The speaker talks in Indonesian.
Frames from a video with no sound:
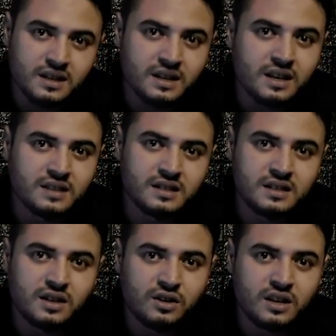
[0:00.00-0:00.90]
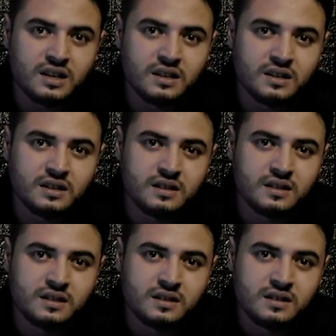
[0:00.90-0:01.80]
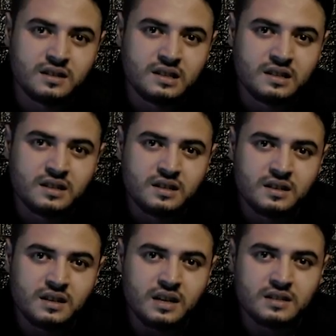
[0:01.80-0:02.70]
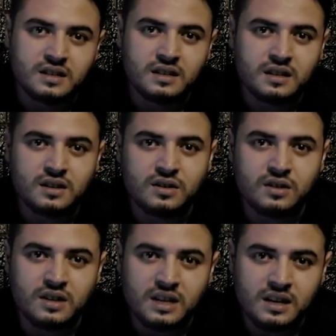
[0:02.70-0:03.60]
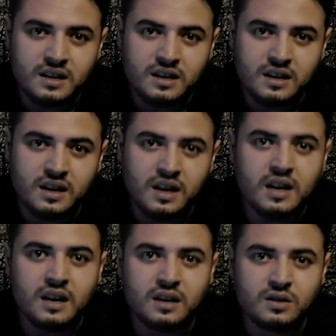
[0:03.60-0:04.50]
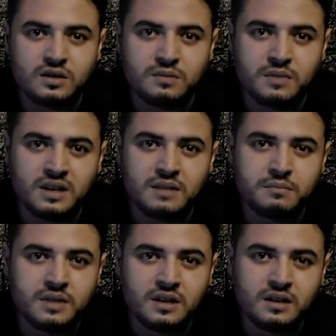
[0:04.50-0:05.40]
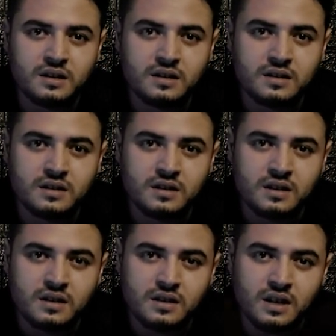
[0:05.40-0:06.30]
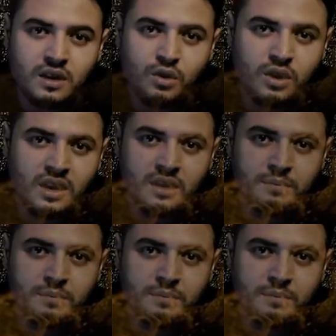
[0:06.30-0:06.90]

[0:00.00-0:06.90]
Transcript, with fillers: dengan kangsing tengkorak ini. Kangsing tengkorak harus mengambil tengkorak